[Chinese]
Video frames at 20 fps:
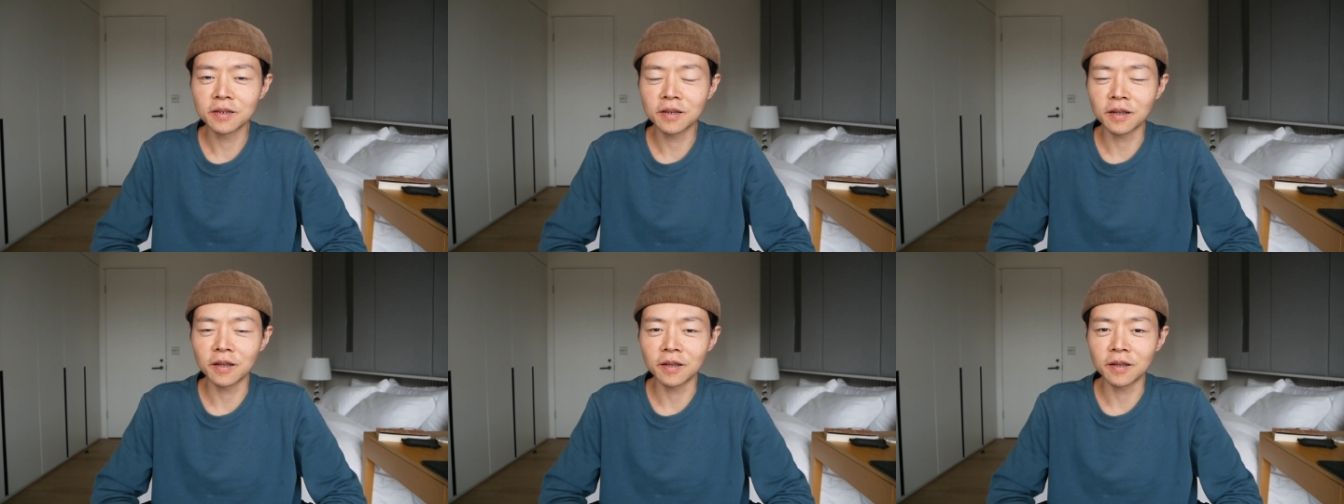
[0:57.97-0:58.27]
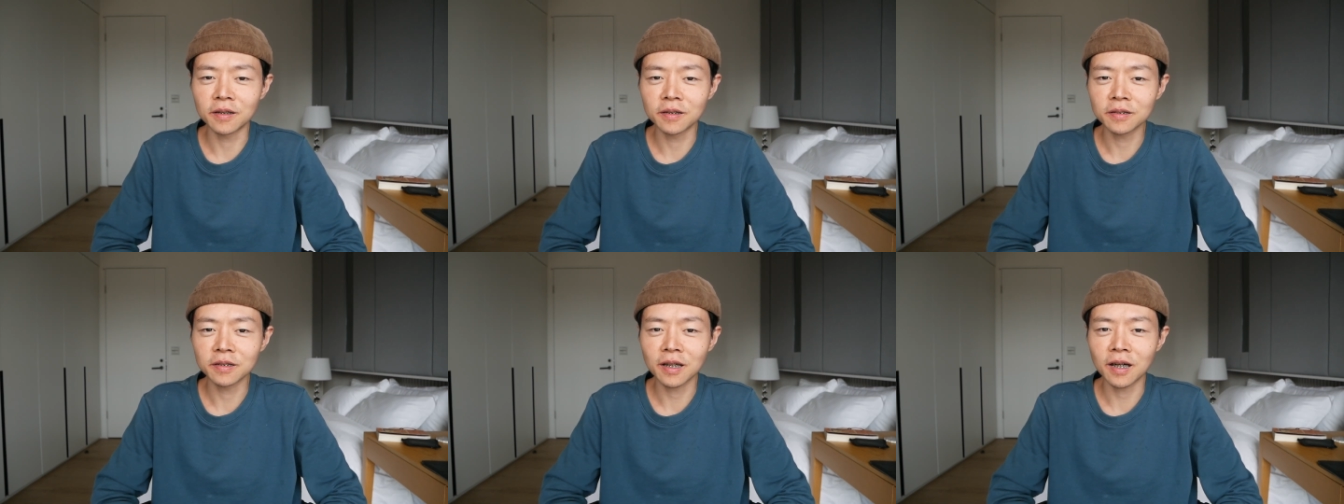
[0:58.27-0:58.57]

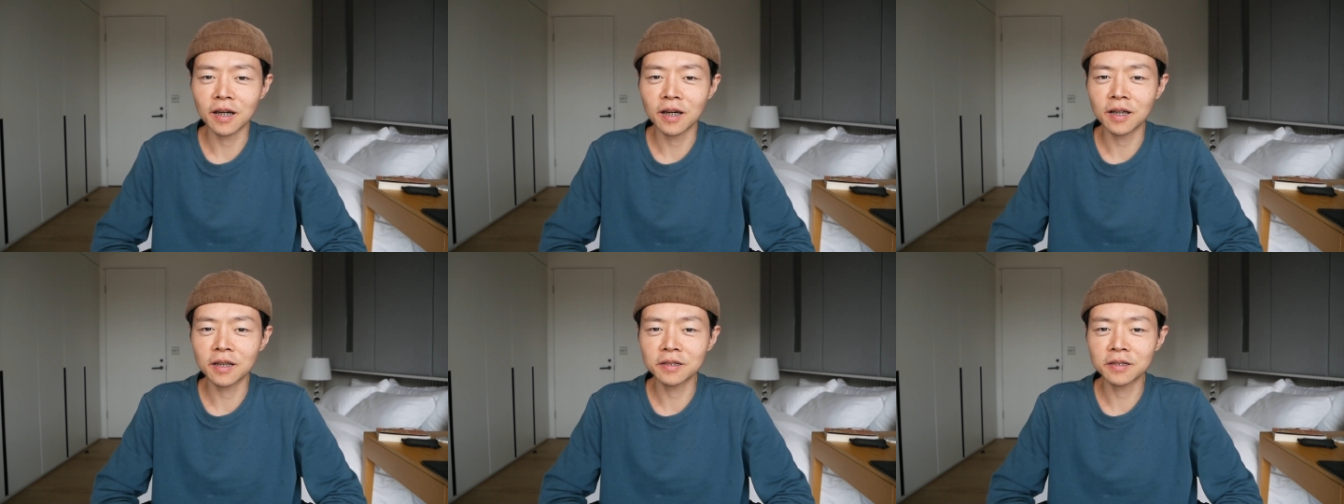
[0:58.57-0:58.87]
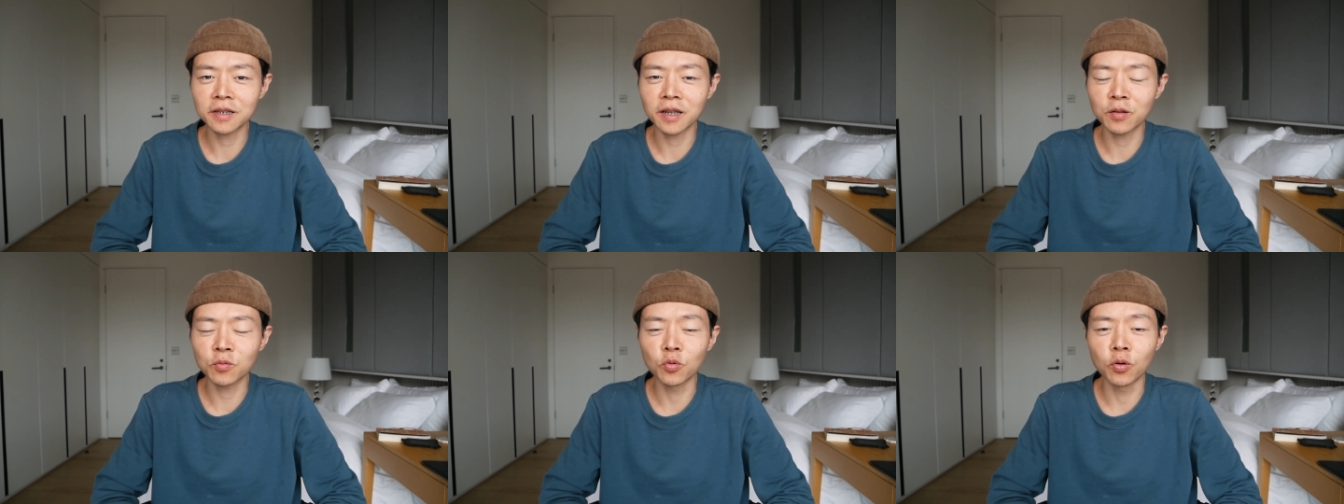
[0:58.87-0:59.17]
哦，他
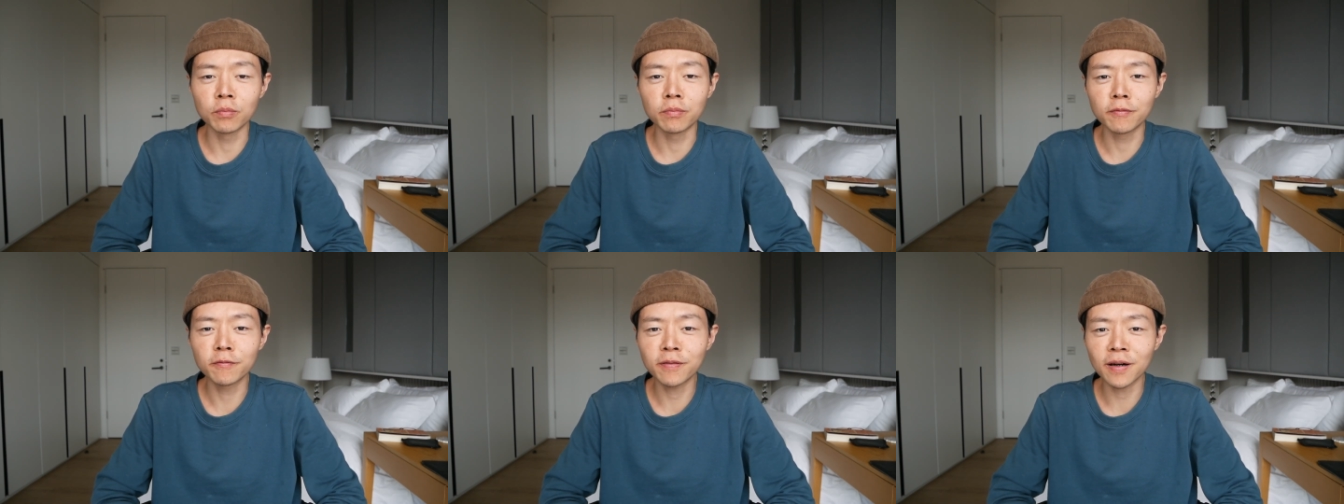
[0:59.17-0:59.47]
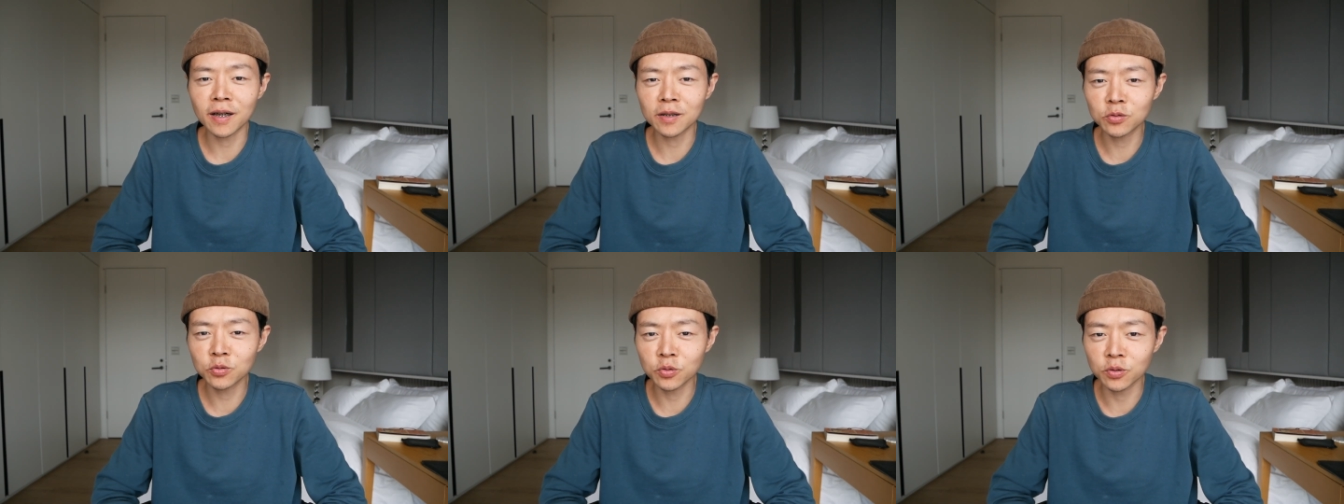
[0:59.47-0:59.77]
在我们
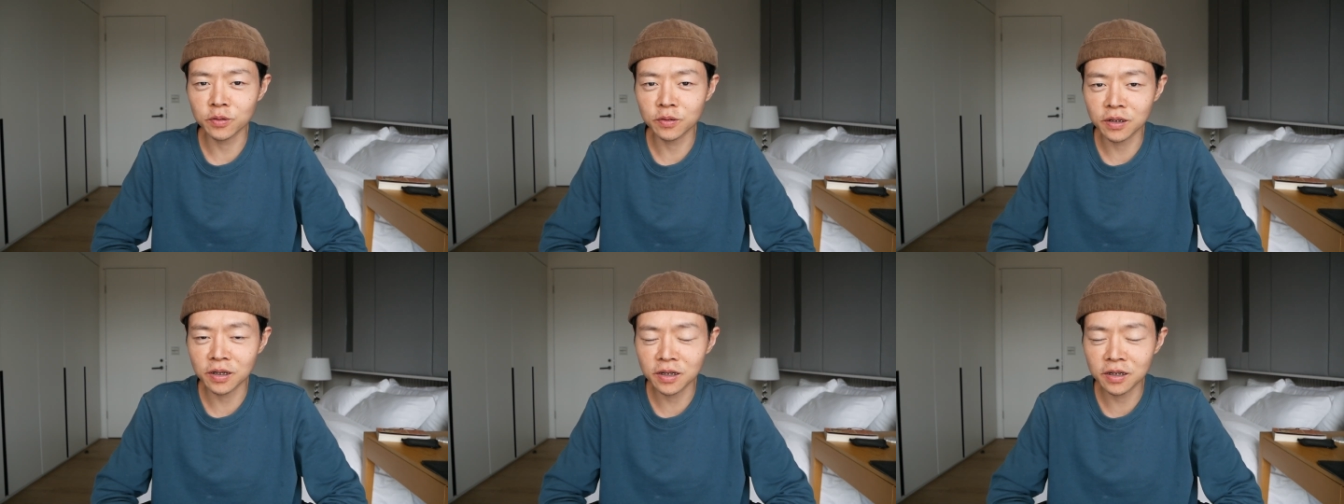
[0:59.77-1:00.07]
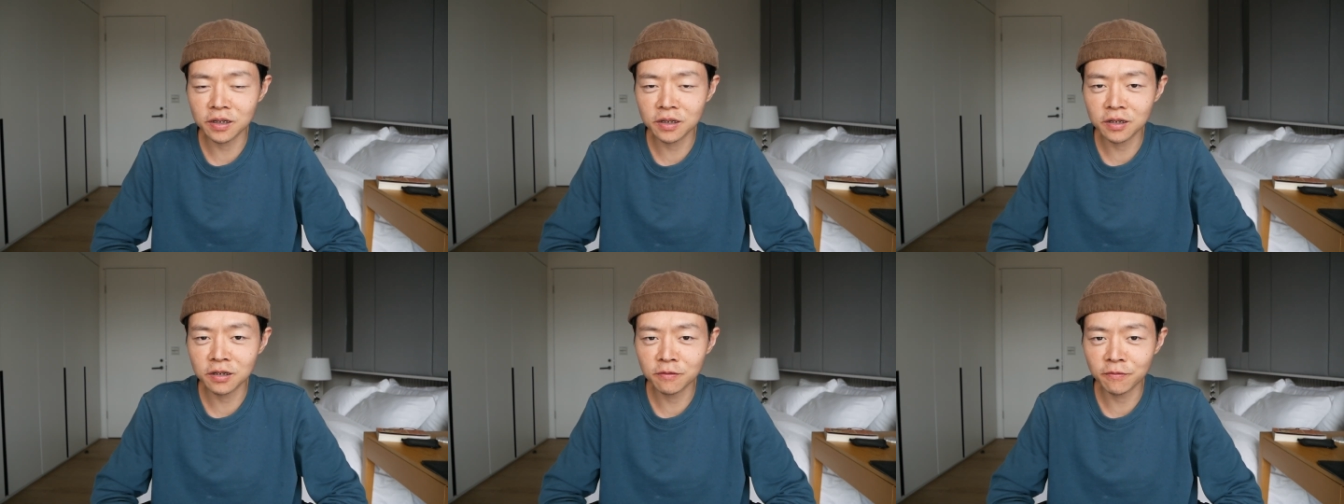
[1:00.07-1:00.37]
发作
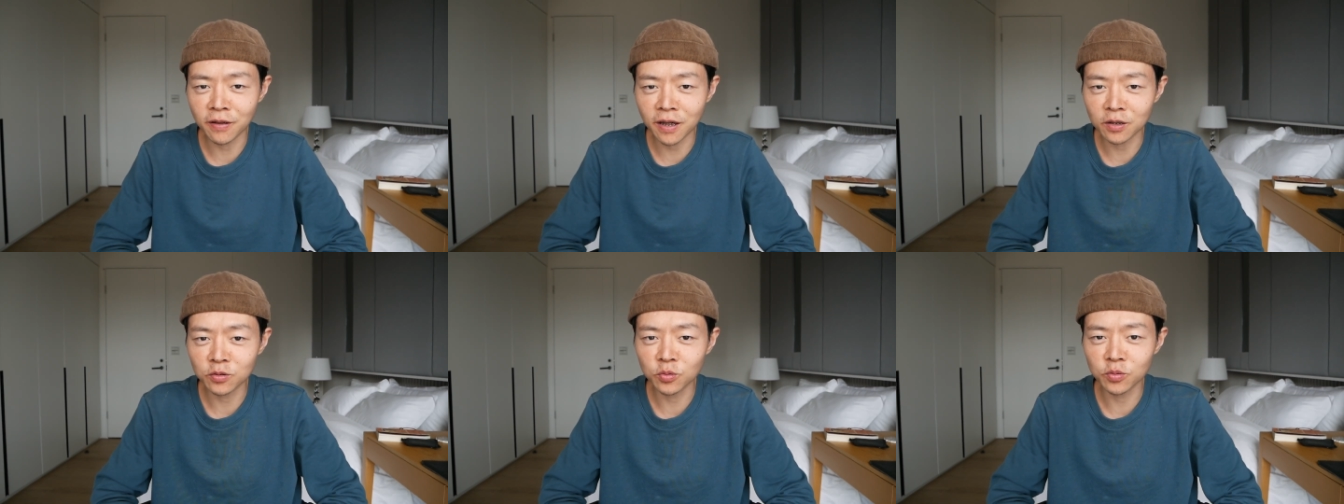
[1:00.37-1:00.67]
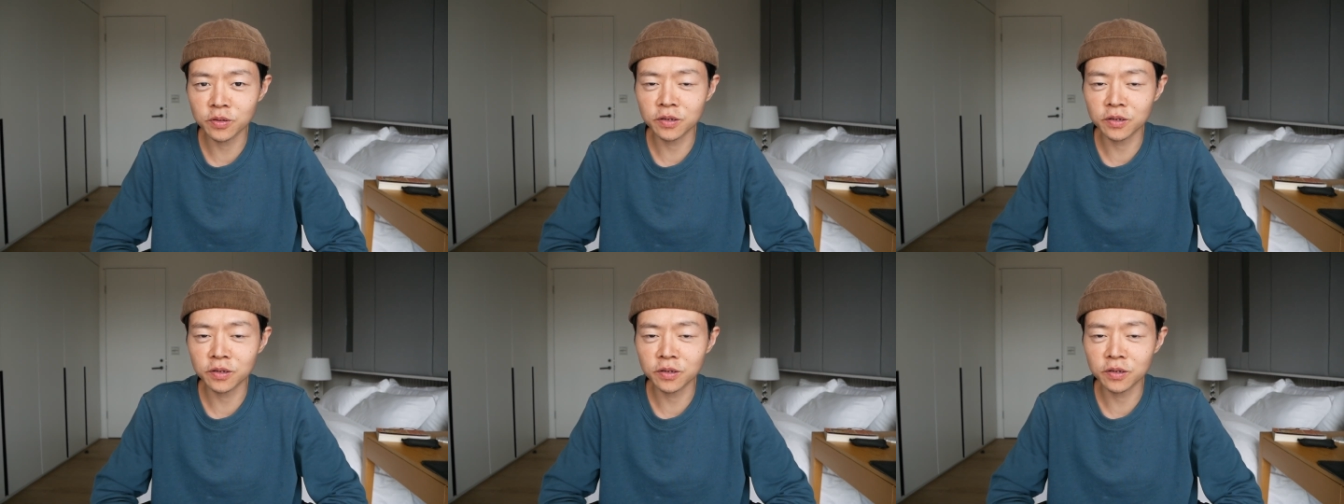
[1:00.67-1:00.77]
第一次发作